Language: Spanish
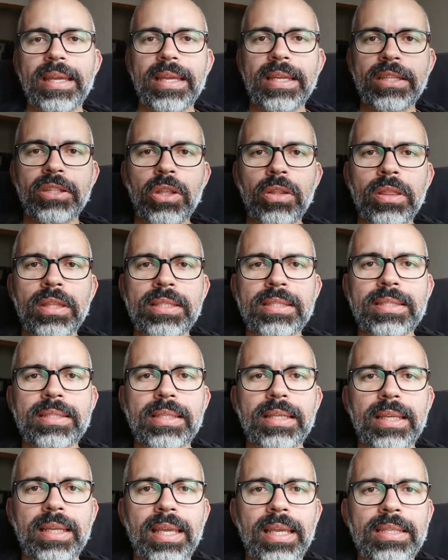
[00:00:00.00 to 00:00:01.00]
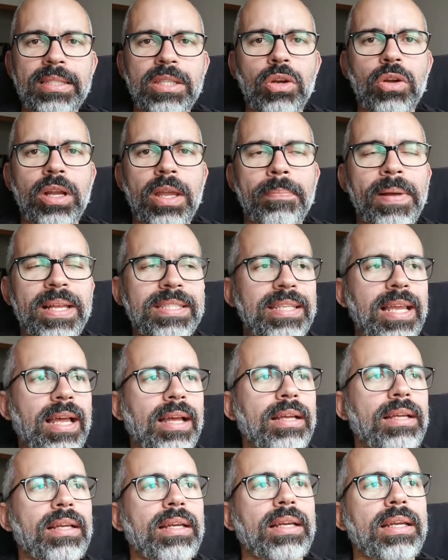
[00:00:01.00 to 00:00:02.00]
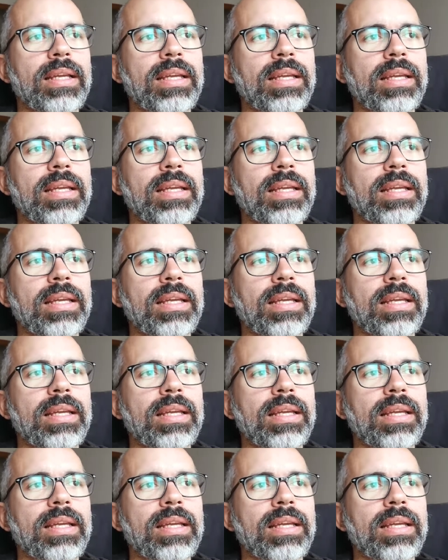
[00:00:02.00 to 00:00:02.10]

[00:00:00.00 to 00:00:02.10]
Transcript: Entonces, ¿qué es lo que pasa?